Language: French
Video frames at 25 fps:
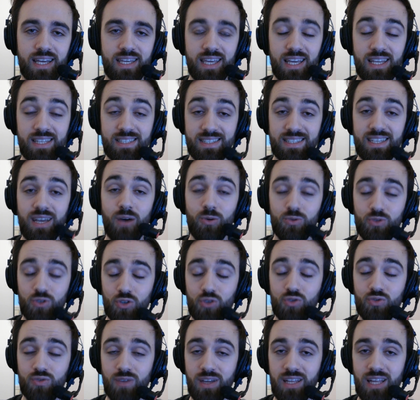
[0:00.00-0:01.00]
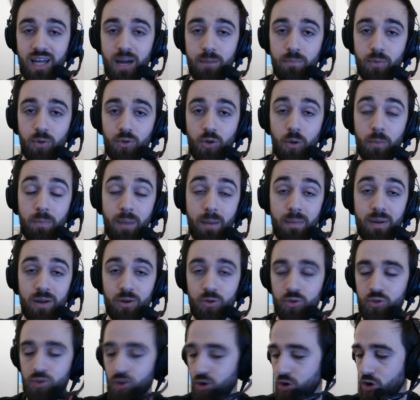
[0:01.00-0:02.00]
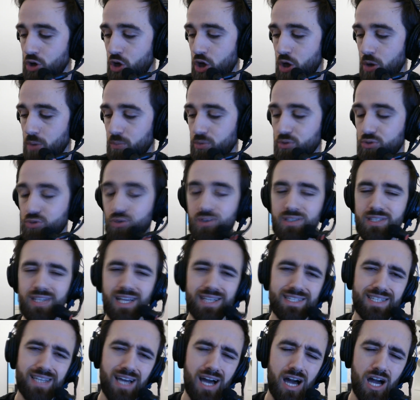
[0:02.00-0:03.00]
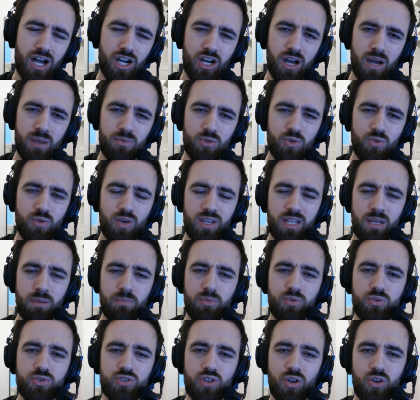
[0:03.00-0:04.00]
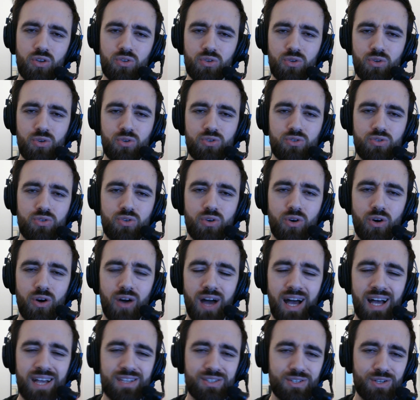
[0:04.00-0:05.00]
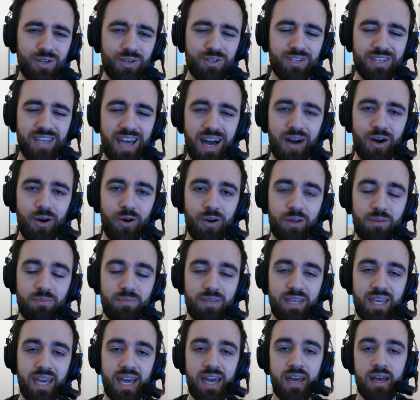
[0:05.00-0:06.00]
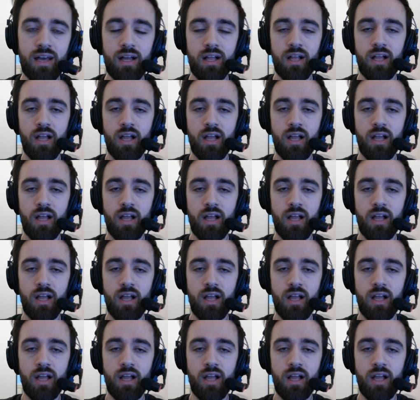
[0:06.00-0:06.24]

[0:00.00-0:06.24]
à 15, ça on s'en souviendra pendant pas mal de temps, puisque c'est assez rare quand même de voir des plus 32 sur un seul quart en NBA.